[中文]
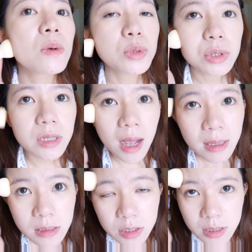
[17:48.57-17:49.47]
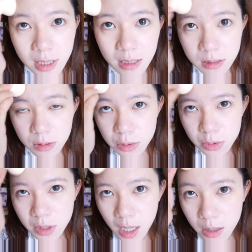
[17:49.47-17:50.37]
我觉得它的遮瑕程
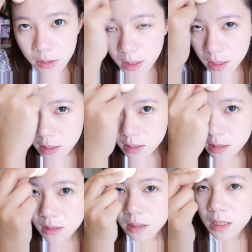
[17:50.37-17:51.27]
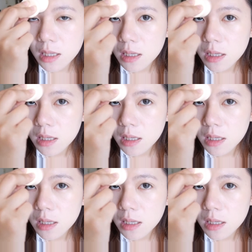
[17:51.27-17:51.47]
度，然后跟